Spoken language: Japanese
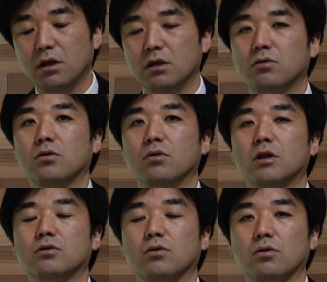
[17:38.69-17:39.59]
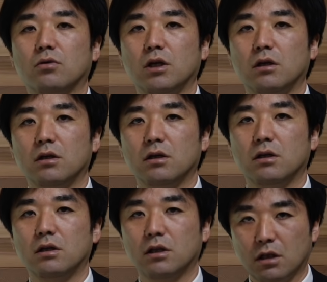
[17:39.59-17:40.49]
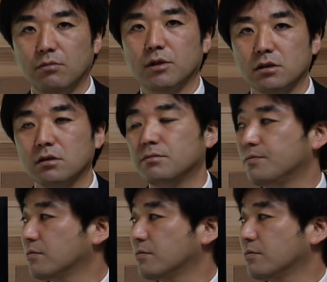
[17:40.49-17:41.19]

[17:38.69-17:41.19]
えー、そのような状況になっています。